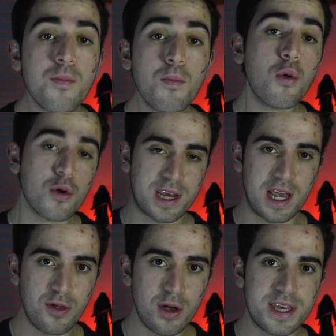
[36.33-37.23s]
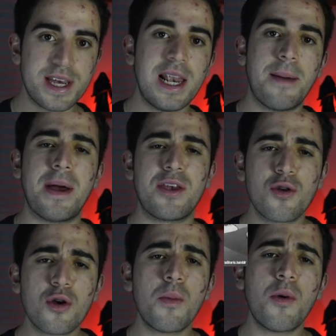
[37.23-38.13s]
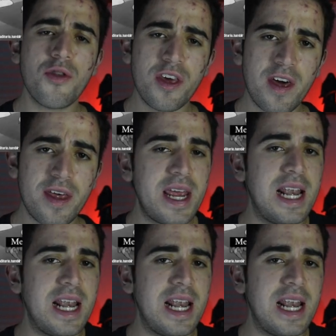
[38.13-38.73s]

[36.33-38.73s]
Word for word: buscando así la mayor comodidad